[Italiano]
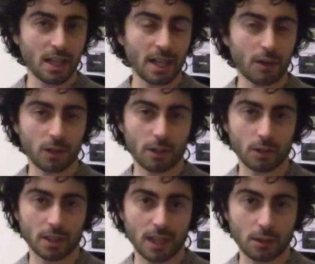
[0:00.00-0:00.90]
ancora
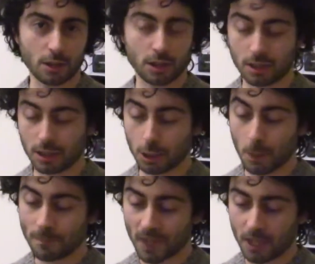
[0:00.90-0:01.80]
non è stato
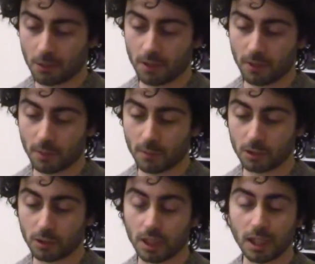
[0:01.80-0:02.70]
recensito e quindi avremo
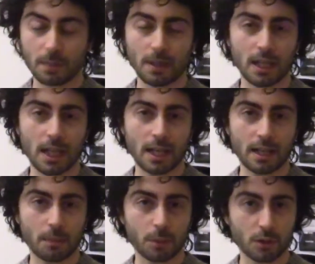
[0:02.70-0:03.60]
modo di
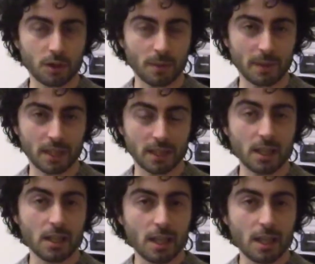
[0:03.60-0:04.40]
riparlarne prossimamente.